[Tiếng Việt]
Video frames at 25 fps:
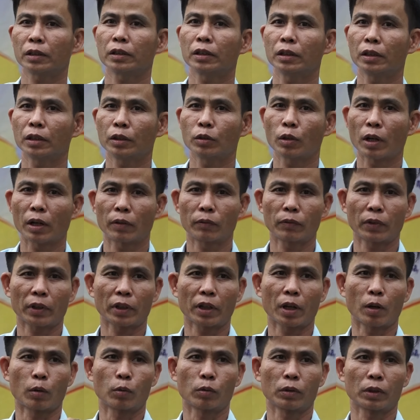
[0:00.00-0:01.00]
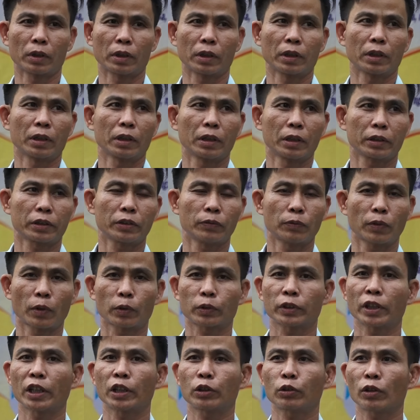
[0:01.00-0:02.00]
Thưa đoàn vận động
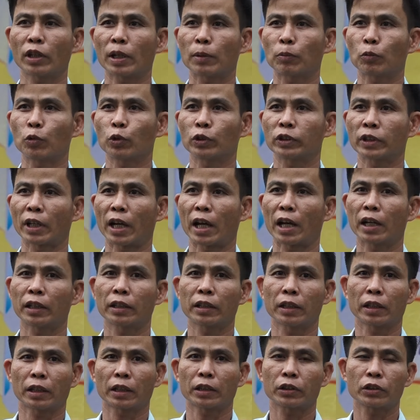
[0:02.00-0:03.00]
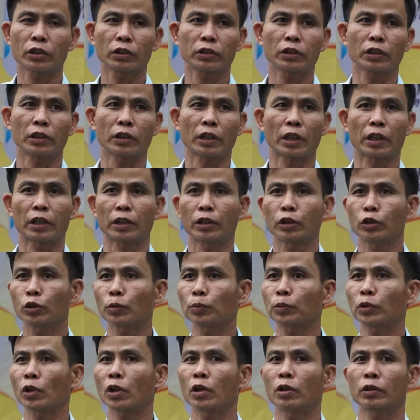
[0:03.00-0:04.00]
vòng xe cho em của xã thì cái chương trình này nó
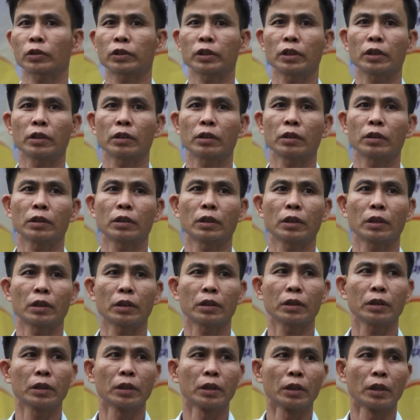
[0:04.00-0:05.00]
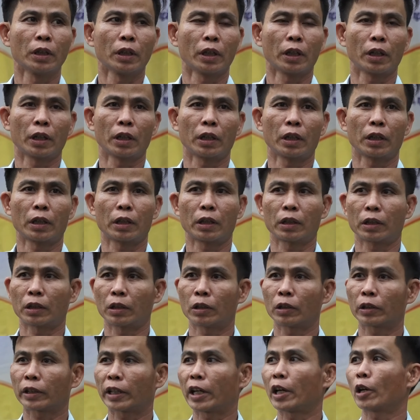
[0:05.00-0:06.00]
giúp cho học sinh
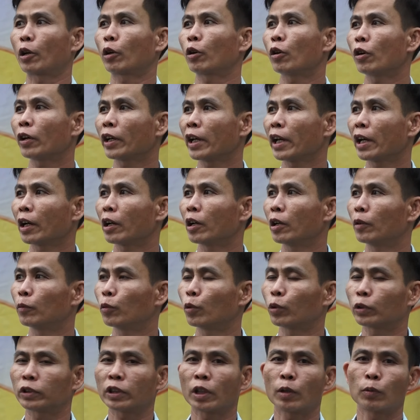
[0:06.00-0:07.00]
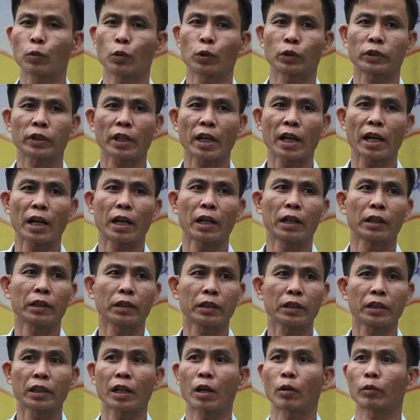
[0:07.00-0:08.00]
nghèo khó khăn ở vùng sâu vùng xa
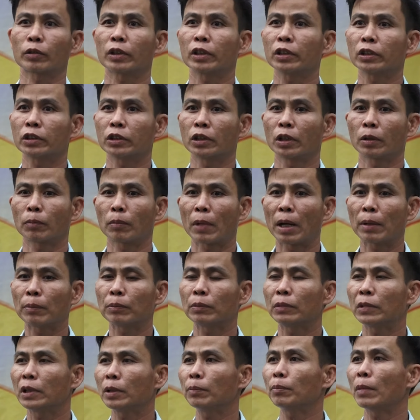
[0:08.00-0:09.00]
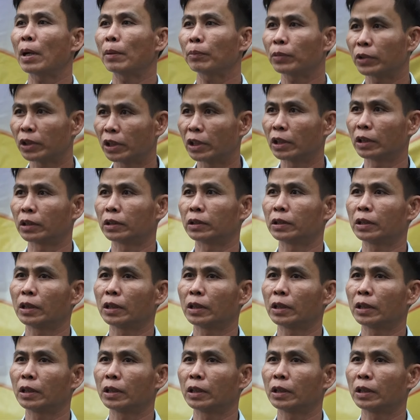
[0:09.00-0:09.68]
đi học đến trường, bám lớp bám trường.